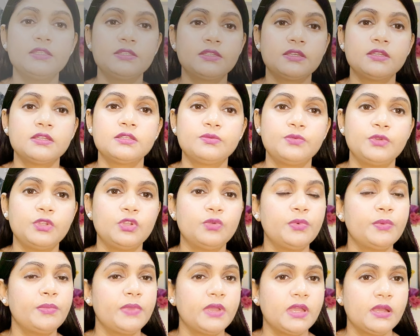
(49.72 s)
आज की इस वीडियो
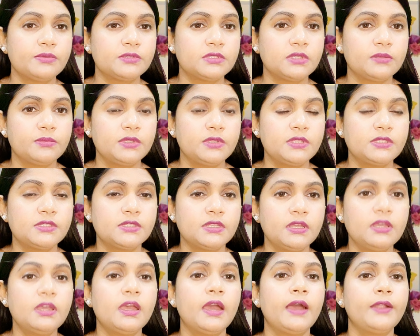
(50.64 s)
में मैं आप सभी
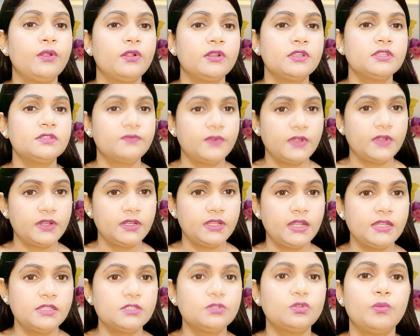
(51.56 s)
से एडोनिस
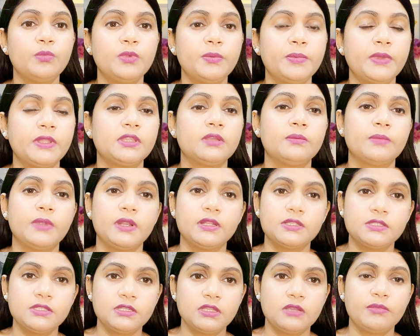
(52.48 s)
नलिस होम्योपैथिक
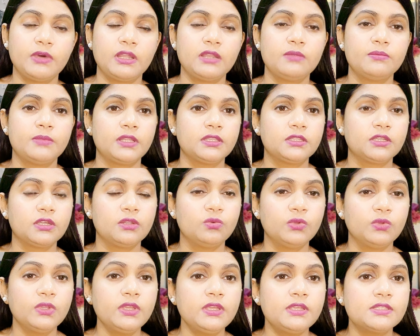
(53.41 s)
मेडिसिन के बारे में बात
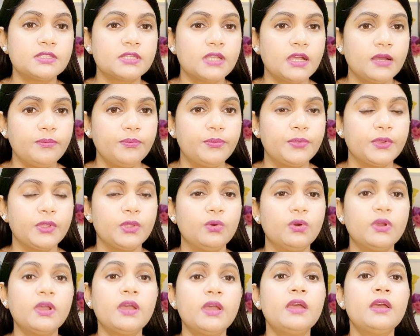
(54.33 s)
करूँगी इसका
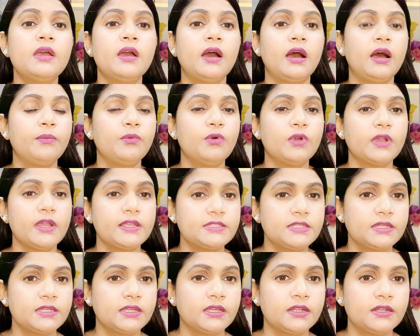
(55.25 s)
प्रयोग आपको
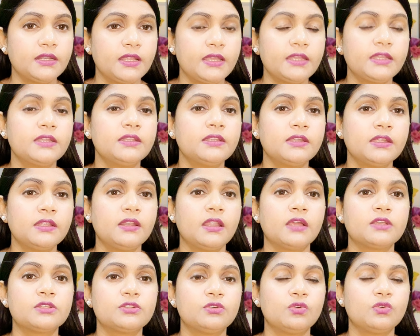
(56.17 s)
कैसे करना है किन किन
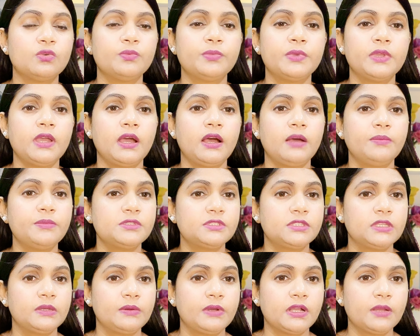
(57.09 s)
लक्षणों पे आप
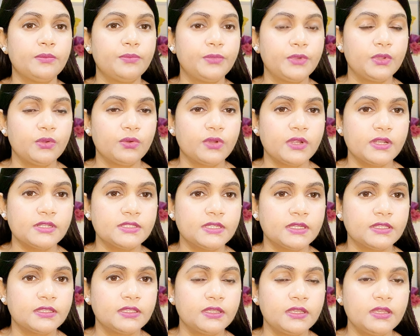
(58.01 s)
इस दवा का प्रयोग कर
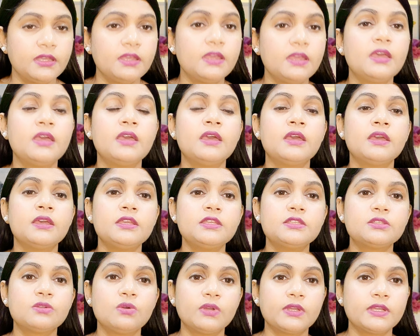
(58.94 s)
सकते हैं
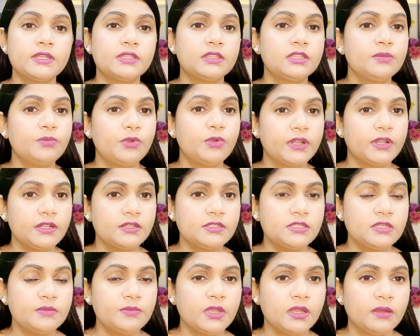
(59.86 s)
इसको कितनी
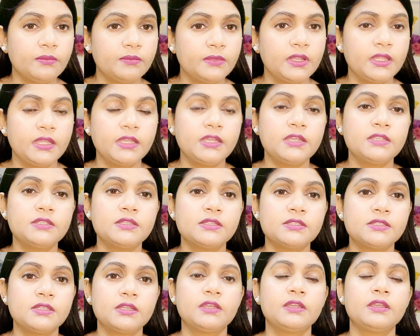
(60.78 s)
पोटेंसी में हम लें कि
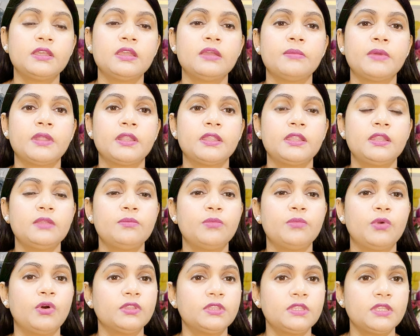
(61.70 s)
जिससे कि हमारे लिए
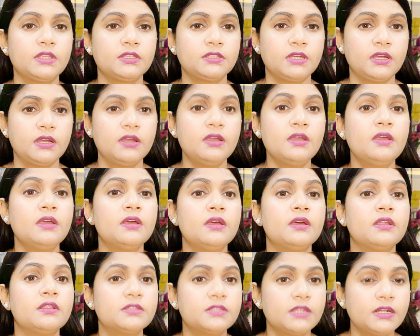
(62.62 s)
बहुत ही अच्छा
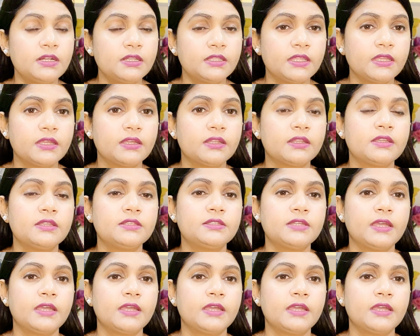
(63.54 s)
रिजल्ट दे करके